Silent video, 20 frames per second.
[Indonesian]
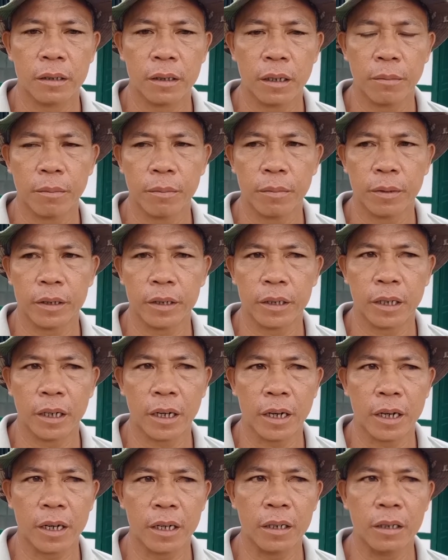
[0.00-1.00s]
sampai
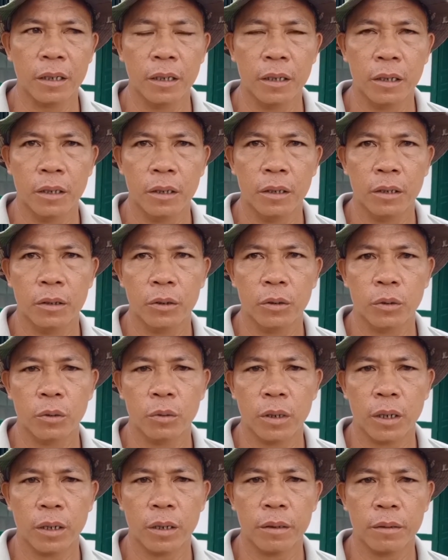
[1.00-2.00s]
sekarang
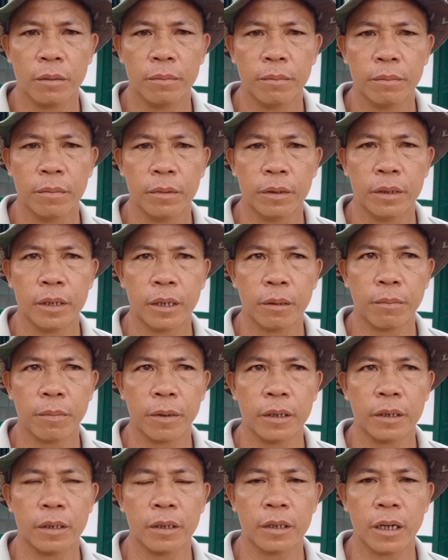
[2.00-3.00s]
sudah
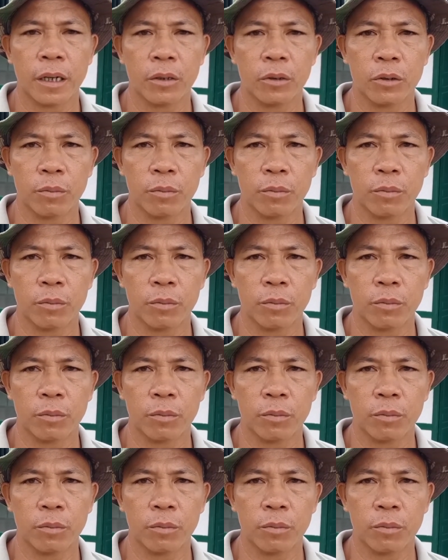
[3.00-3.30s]
mencapai 100%